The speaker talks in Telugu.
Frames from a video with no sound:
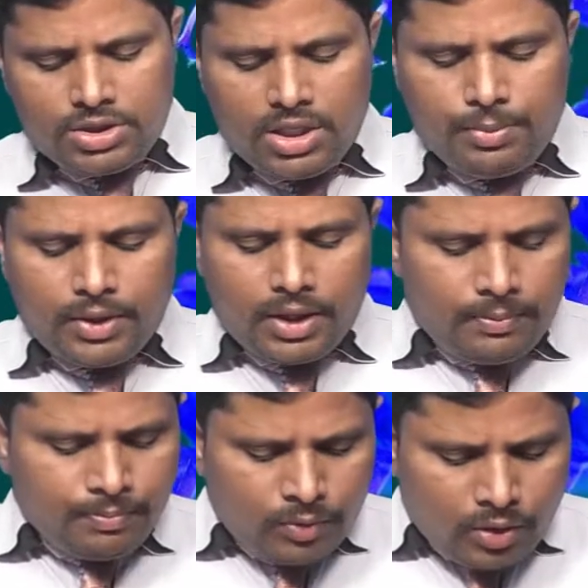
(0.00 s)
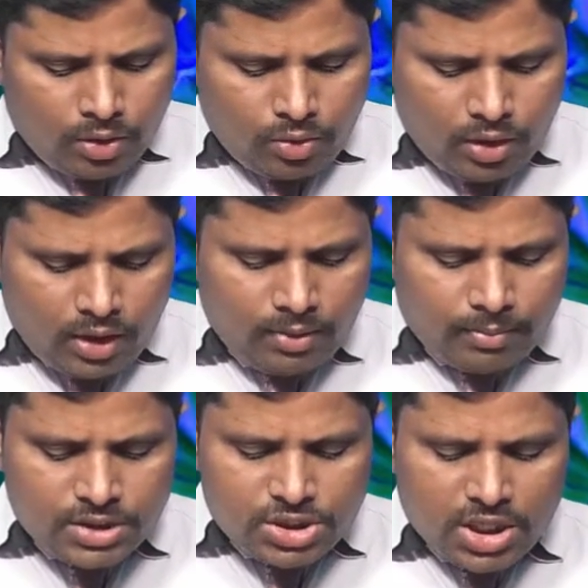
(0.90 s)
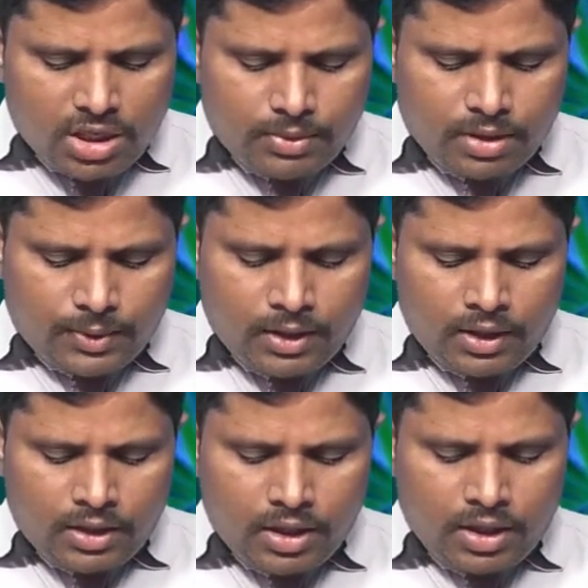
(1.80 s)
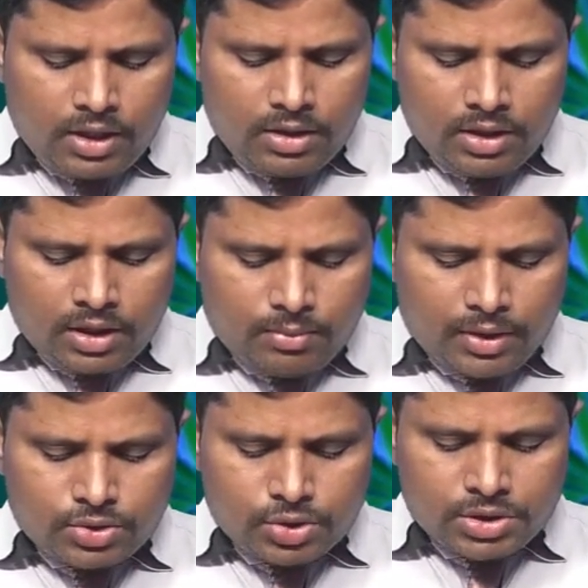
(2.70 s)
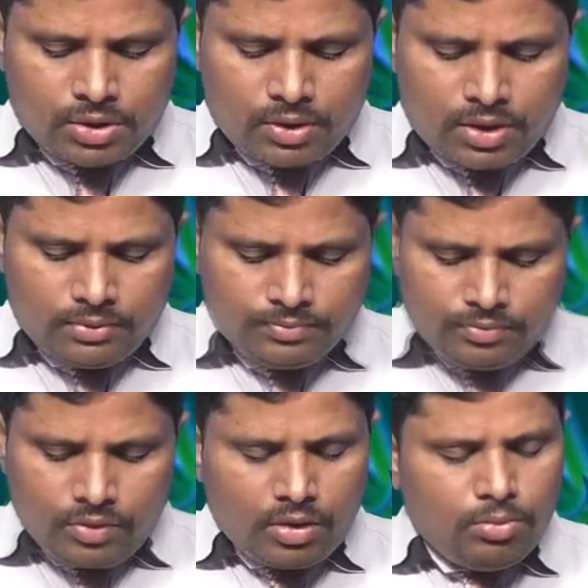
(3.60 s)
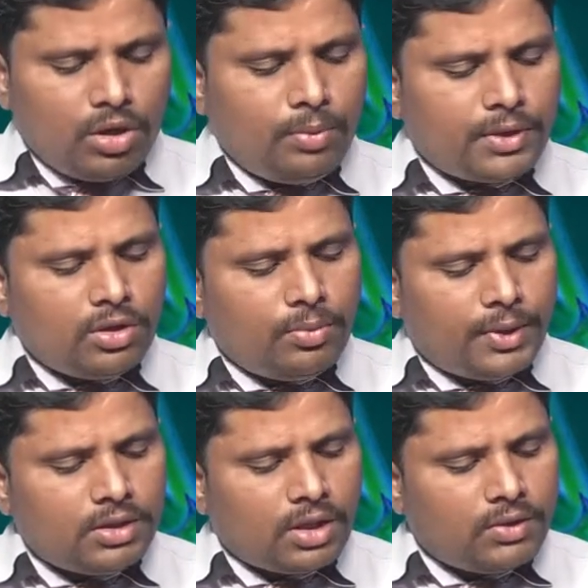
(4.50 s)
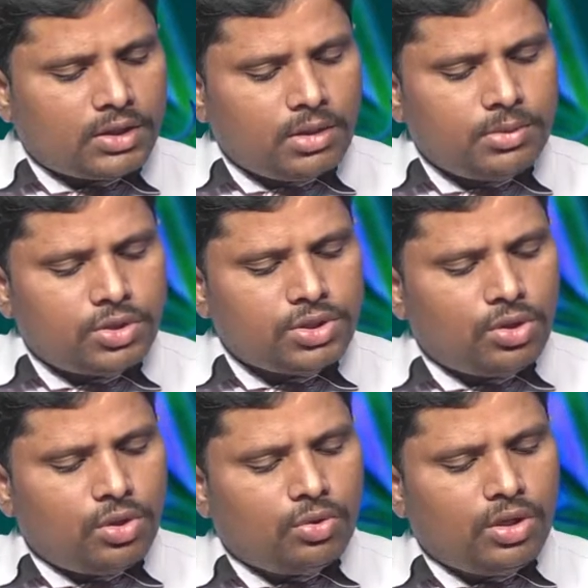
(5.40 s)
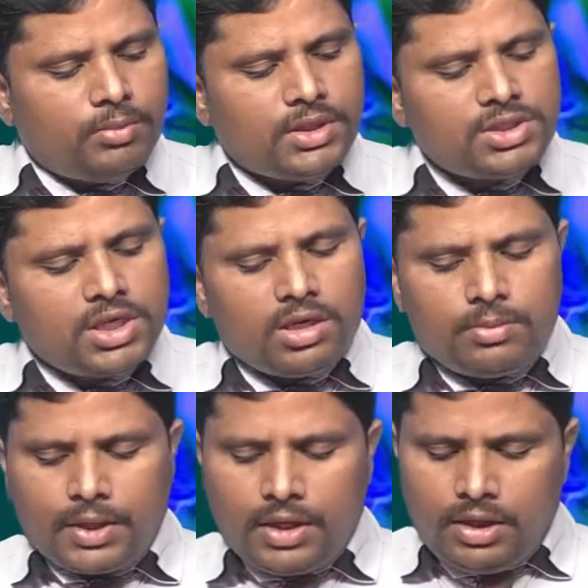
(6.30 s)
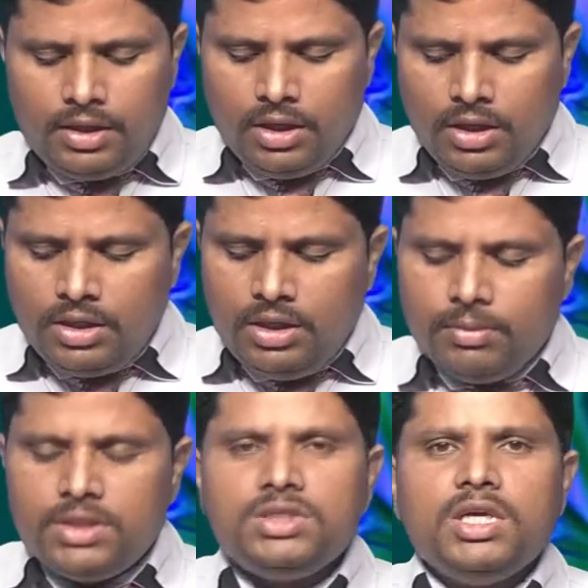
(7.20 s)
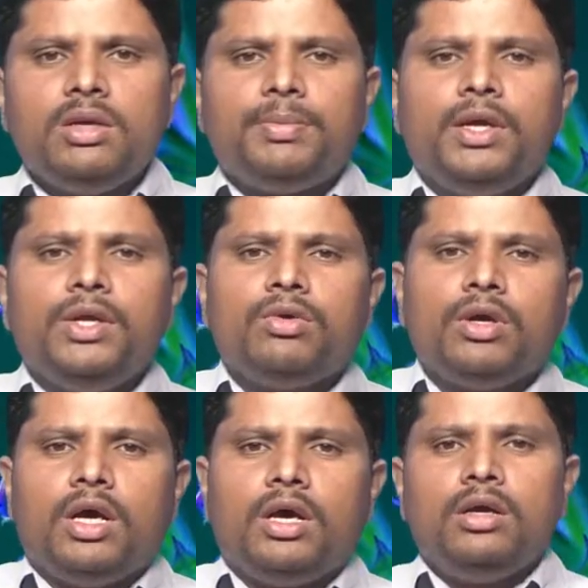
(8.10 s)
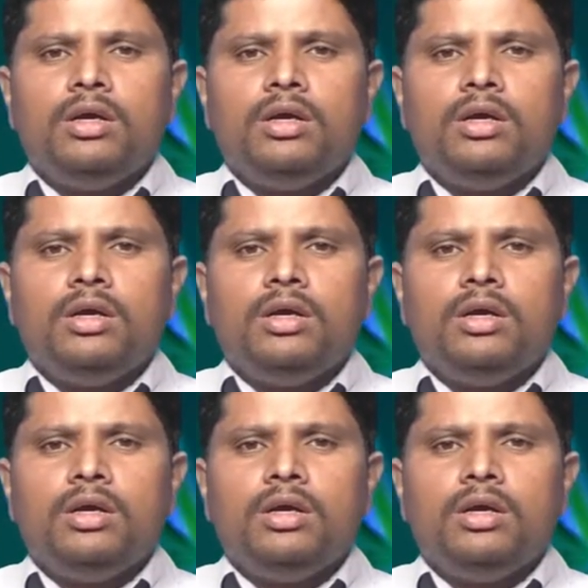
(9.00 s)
చనిపోయాయి కొన్ని మంచినీళ్ళ మీద పడినట్టుగా ఇక్కడ మనం చూస్తూ ఉంటాం ముండ్ల పొదల్లో పడిన తర్వాత ఎనిమిదో వచ్చినలో కొన్ని మంచినీళ్ళను పడ్డాయి ఈ మంచినీళ్ళను పడిని కూడా